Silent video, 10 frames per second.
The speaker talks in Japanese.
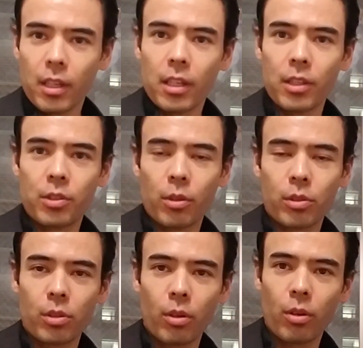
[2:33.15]
一応
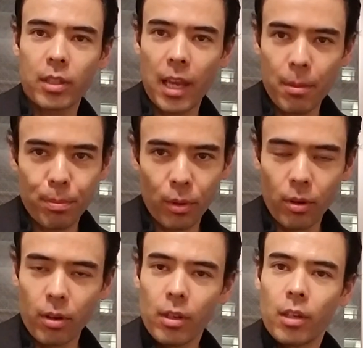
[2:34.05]
そう憲
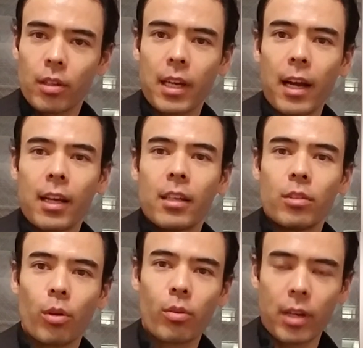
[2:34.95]
法が
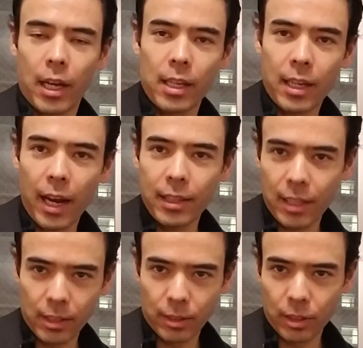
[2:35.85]
どこかに書いて
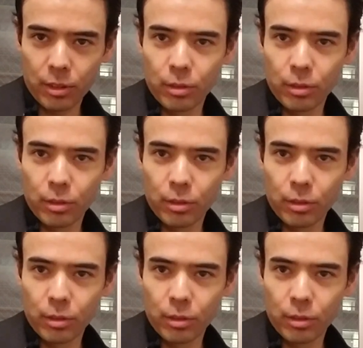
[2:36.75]
あるんです。